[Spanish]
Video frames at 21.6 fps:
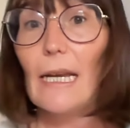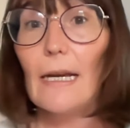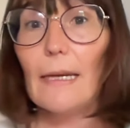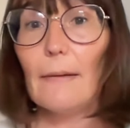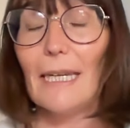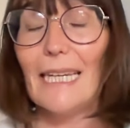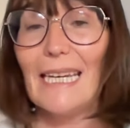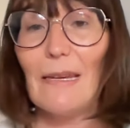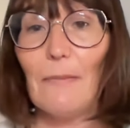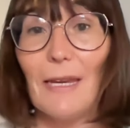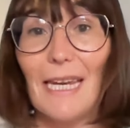
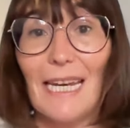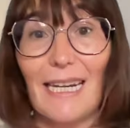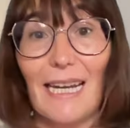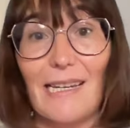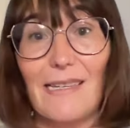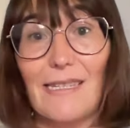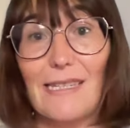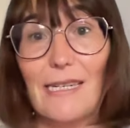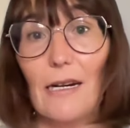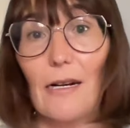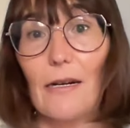y viene a
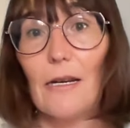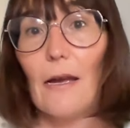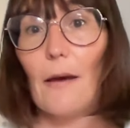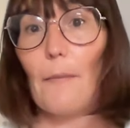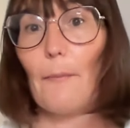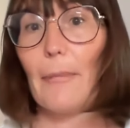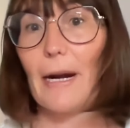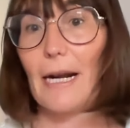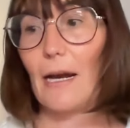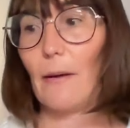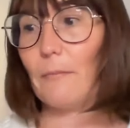ser,
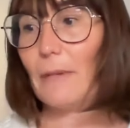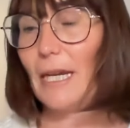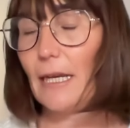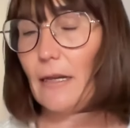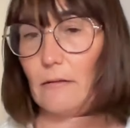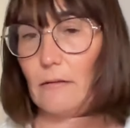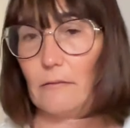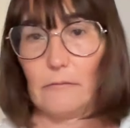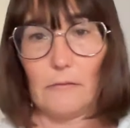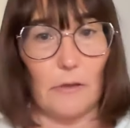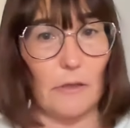para
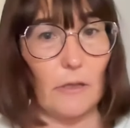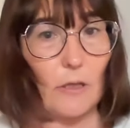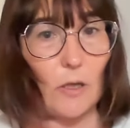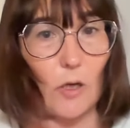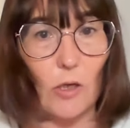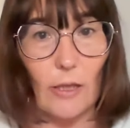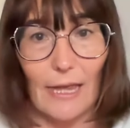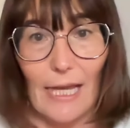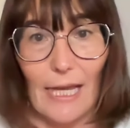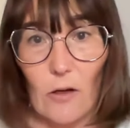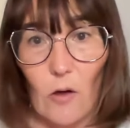mí,
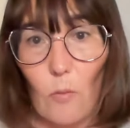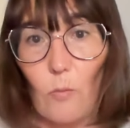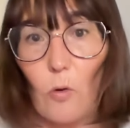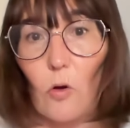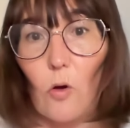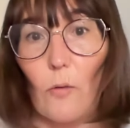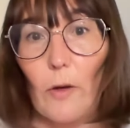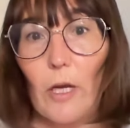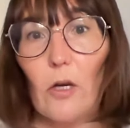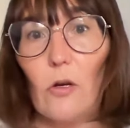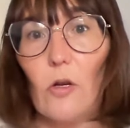tal como lo
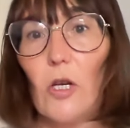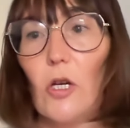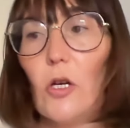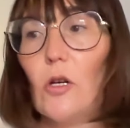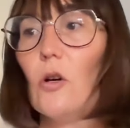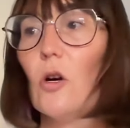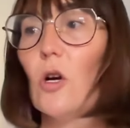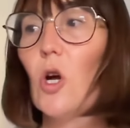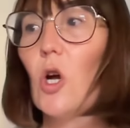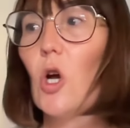veo yo,